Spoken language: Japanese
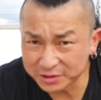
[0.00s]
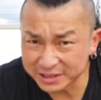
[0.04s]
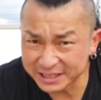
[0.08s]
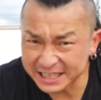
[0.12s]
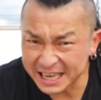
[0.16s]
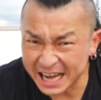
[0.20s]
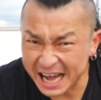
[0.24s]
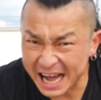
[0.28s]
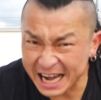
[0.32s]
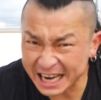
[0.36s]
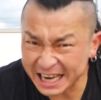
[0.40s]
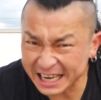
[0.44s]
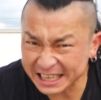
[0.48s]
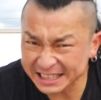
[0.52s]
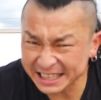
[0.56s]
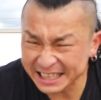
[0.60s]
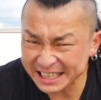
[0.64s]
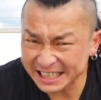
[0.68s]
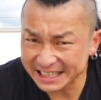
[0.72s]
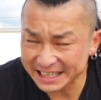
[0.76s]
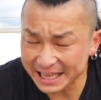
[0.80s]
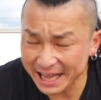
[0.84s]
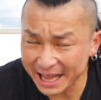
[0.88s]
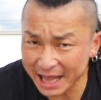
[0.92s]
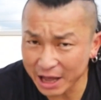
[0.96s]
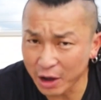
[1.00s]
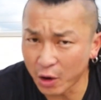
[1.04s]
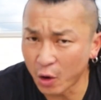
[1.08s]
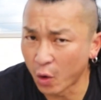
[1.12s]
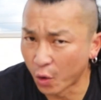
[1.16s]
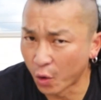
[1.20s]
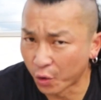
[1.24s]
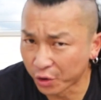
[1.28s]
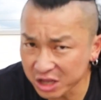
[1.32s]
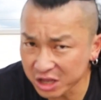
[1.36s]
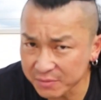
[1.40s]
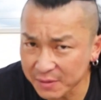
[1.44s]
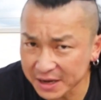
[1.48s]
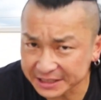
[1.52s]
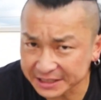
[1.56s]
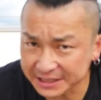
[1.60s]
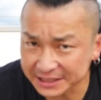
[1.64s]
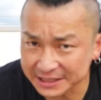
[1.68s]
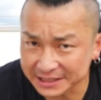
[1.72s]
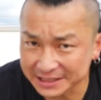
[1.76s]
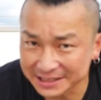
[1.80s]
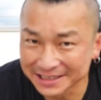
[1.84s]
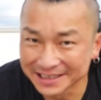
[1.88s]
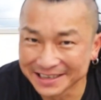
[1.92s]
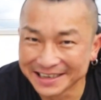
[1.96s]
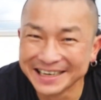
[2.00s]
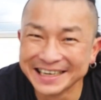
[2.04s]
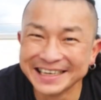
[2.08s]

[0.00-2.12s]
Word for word: に上がってきております。